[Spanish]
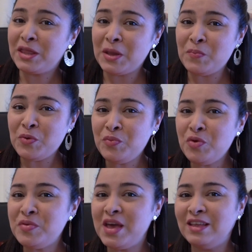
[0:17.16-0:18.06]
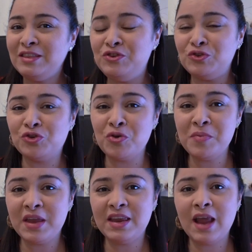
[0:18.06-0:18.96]
muy muy bien. Yo soy
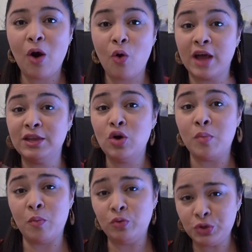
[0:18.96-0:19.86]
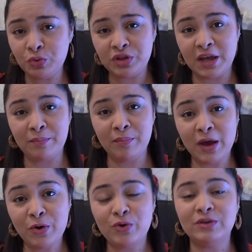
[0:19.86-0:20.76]
Pierina o Katy como muchos de ustedes
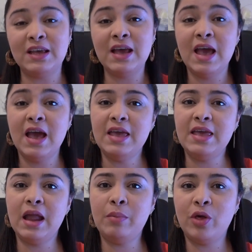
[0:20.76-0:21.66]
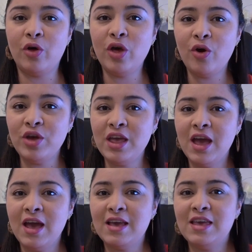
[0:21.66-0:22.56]
me conocen, y en el video de hoy
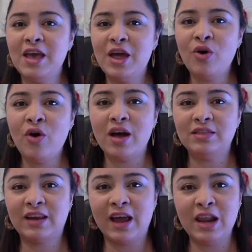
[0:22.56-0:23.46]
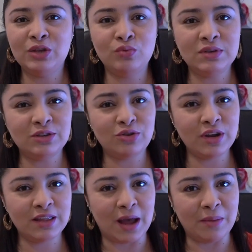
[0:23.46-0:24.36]
quiero traerles un
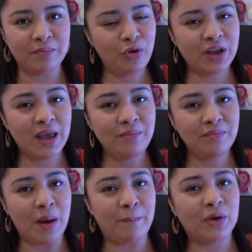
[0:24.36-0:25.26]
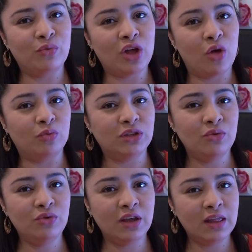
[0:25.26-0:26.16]
story time, porque me han preguntado muchas
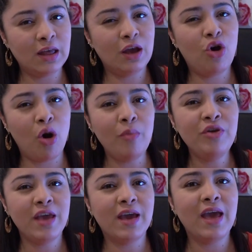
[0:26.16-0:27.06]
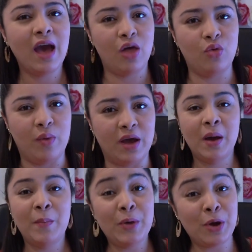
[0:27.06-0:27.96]
de ustedes cómo llegué a Dubai.
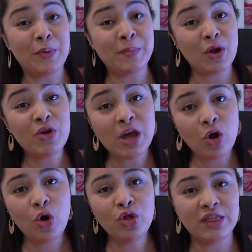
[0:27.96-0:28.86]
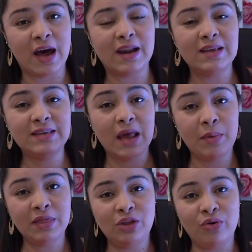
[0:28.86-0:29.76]
Bueno, primero quiero contarles que el
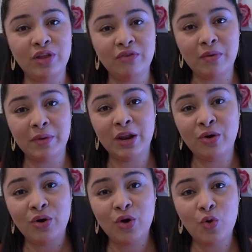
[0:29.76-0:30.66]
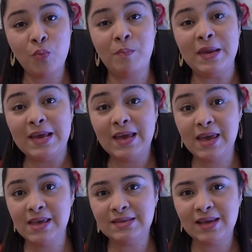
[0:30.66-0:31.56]
22 de febrero cumplí
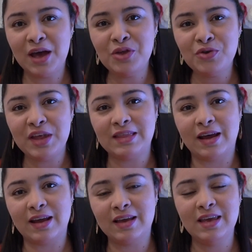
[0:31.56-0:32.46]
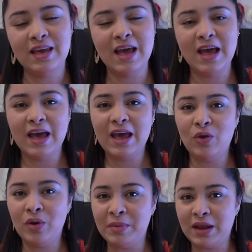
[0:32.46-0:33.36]
15 años de estar aquí en
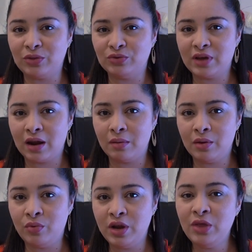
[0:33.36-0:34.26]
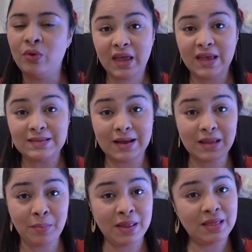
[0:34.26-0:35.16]
los Emiratos Árabes Unidos,
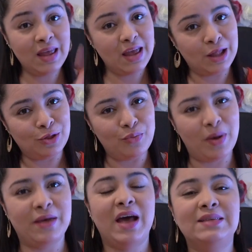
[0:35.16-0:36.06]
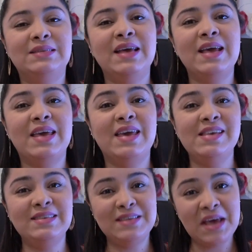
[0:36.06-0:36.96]
exactamente en Dubai. Hace
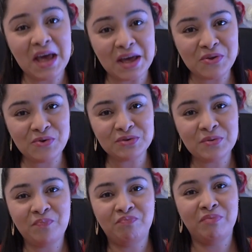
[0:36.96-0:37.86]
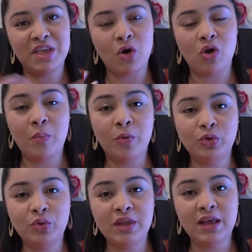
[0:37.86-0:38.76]
15 años me llegó la
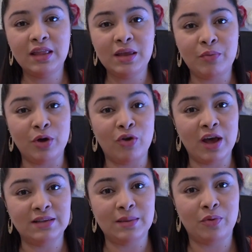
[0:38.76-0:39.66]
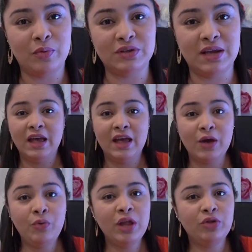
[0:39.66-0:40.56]
oportunidad y pues no la desaproveché.
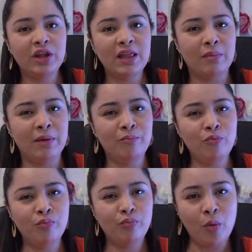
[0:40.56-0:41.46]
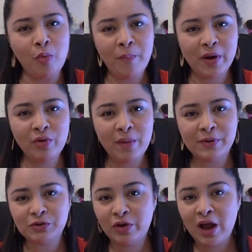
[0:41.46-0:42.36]
Es una historia tal vez mm, común para unas
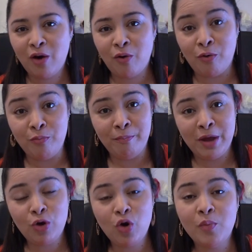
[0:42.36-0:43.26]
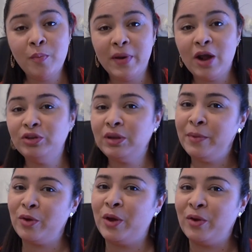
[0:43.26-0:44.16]
personas o menos común para otras,
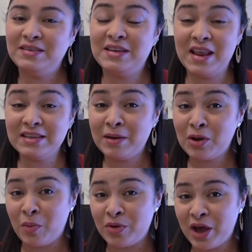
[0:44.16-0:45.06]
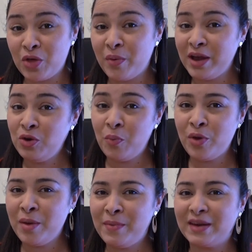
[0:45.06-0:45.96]
pero bueno, si quieres saber cómo llegué a Dubai no
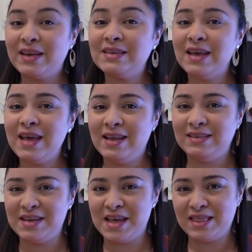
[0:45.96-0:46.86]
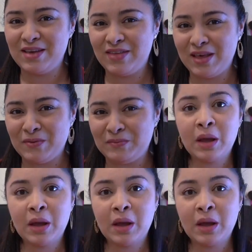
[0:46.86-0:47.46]
pueden perderse el siguiente video.